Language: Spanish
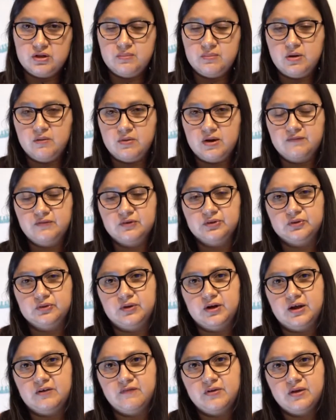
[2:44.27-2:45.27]
de mi obra
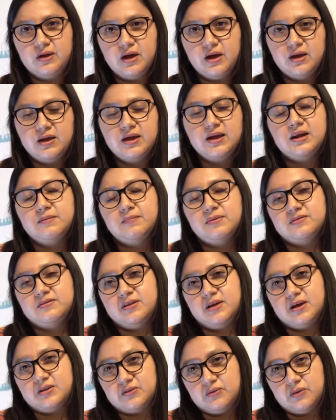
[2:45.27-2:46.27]
fotográfica y en la
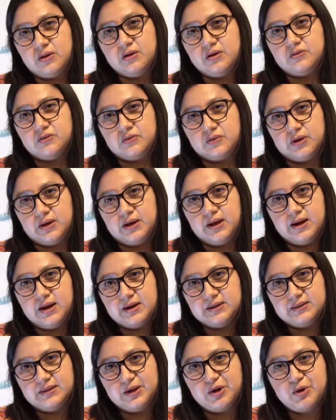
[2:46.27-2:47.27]
investigación en historia del
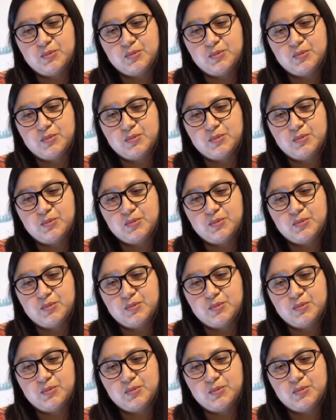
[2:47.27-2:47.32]
arte.